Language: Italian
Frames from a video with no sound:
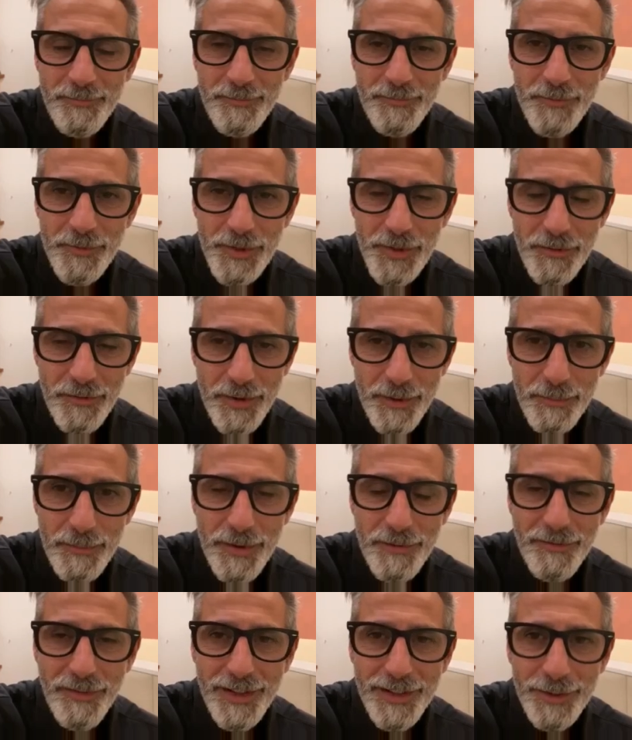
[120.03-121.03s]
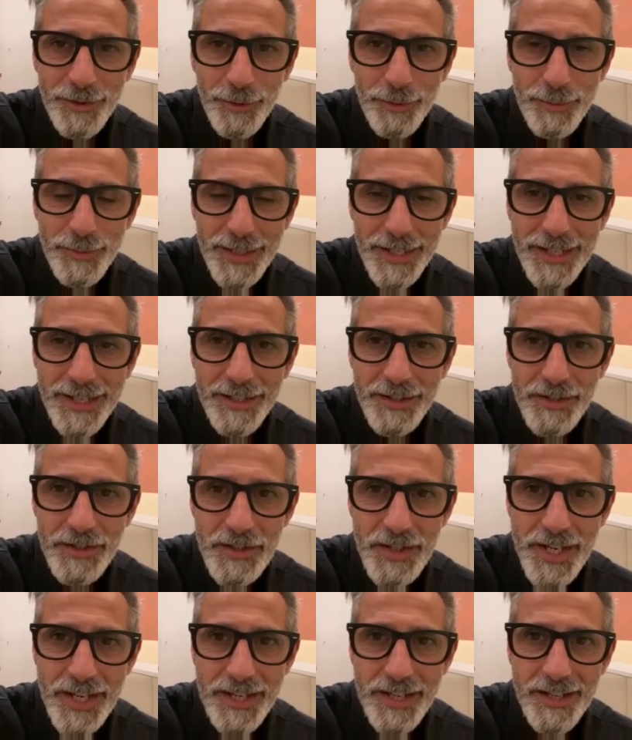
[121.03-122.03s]
ci avrebbe fatto mille
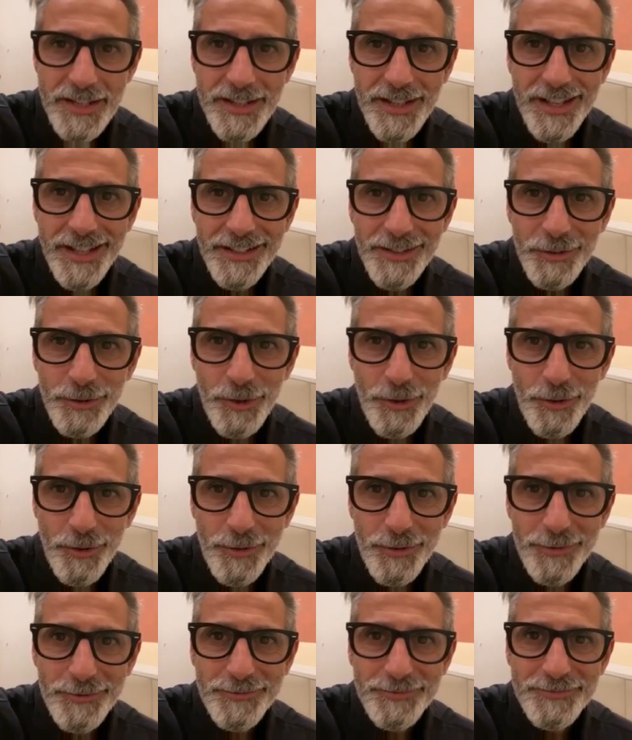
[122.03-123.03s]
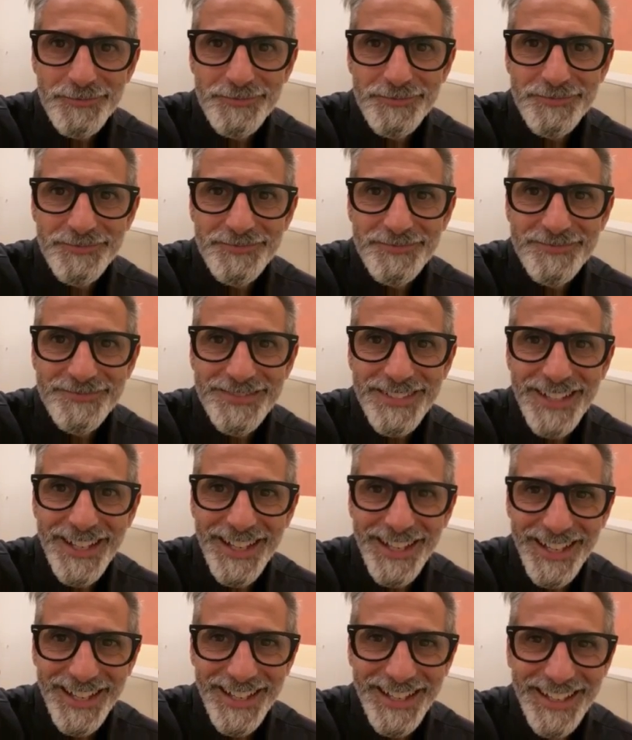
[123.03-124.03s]
disegni dentro.
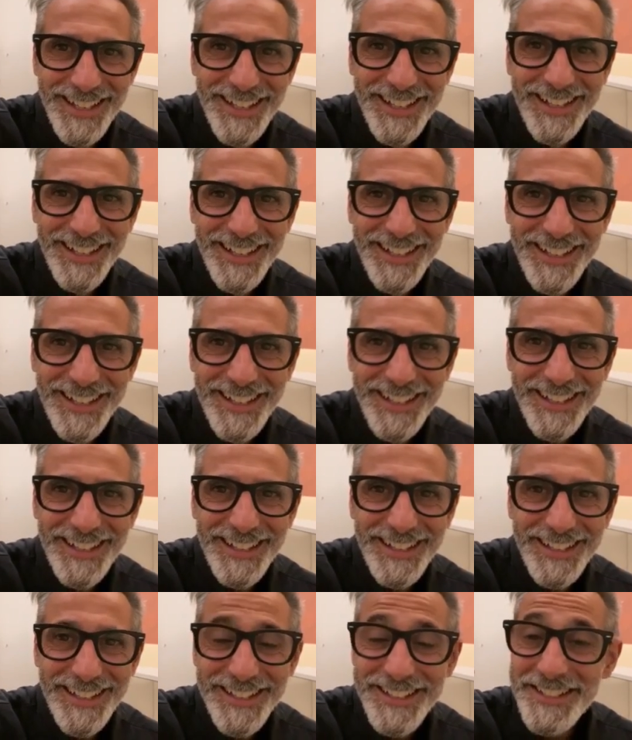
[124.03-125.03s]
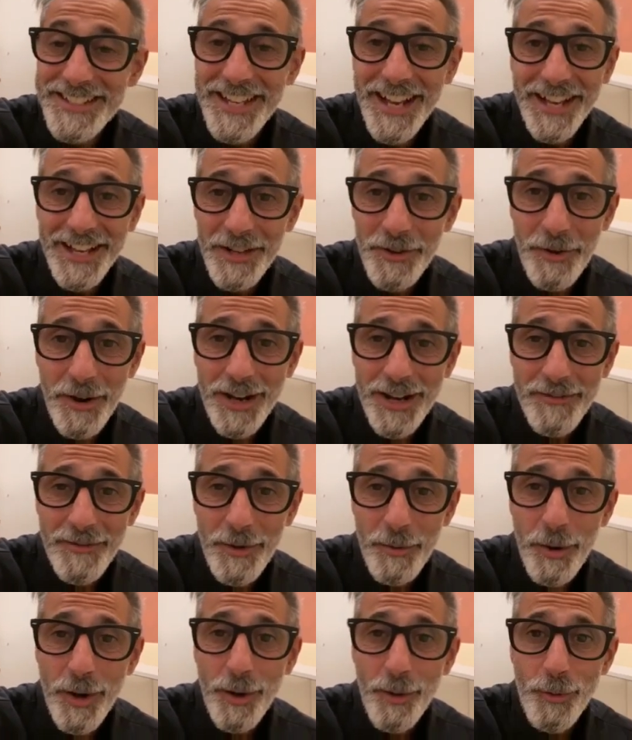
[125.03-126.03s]
Eh, chissà che non
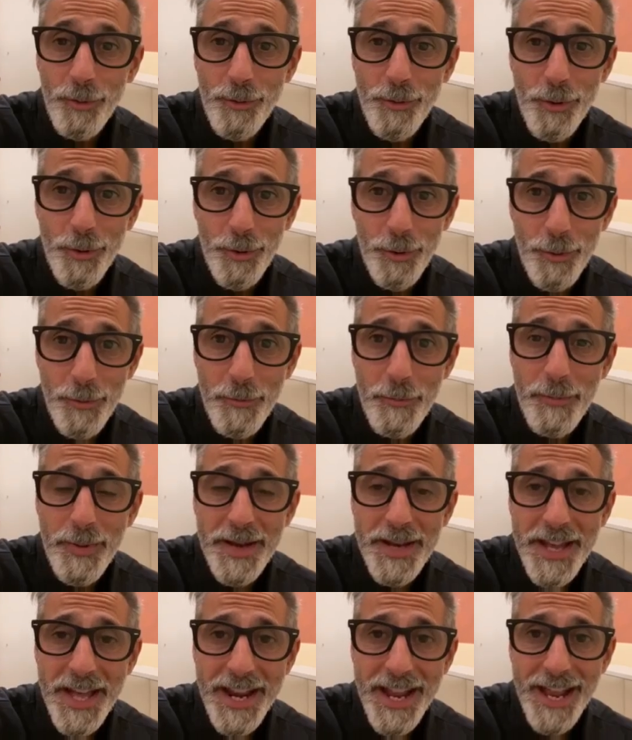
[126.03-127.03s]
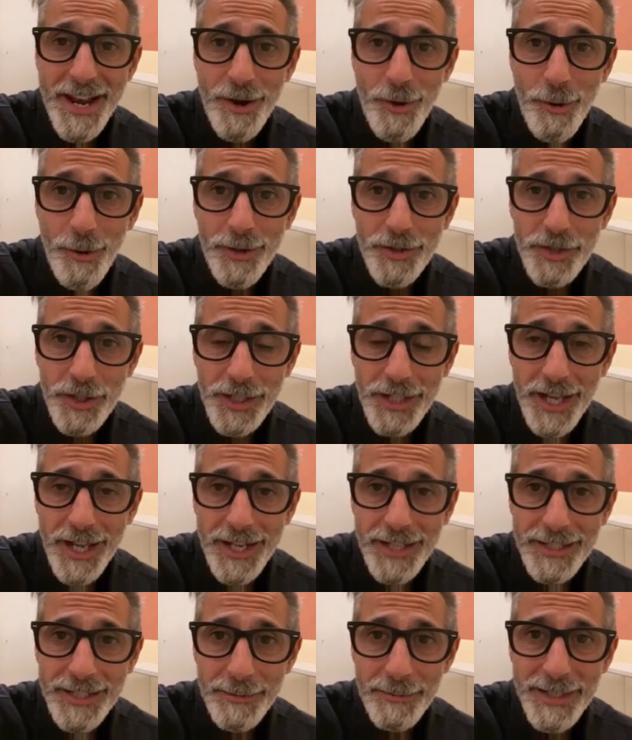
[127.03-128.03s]
arrivi qualcuno con un pennarello a
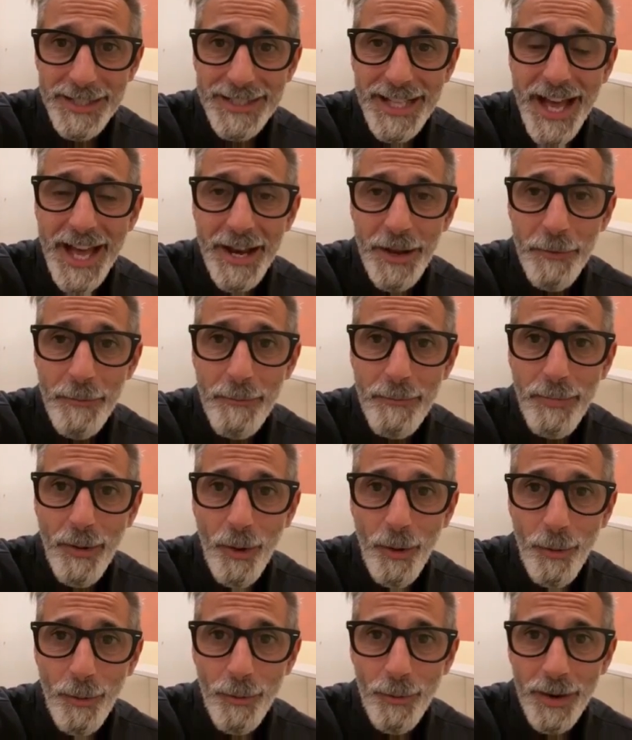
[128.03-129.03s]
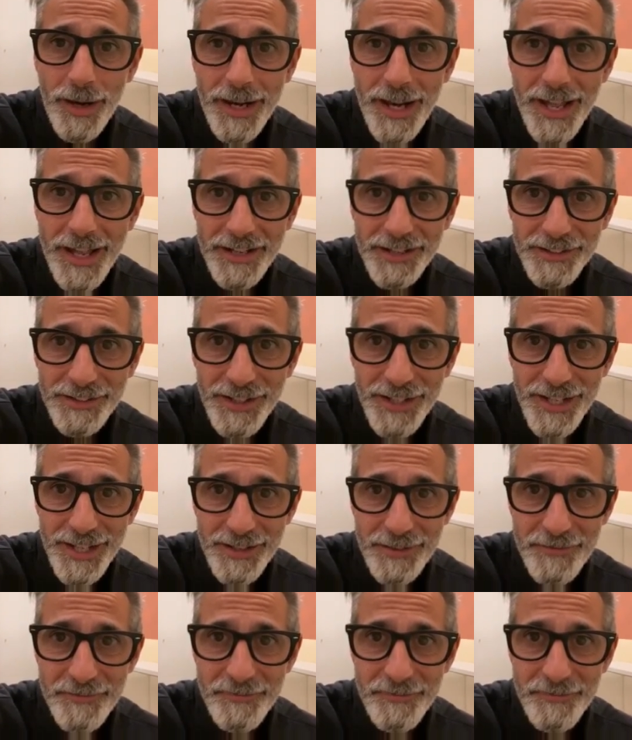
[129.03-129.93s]
cercare di imitare un po' quell'arte lì.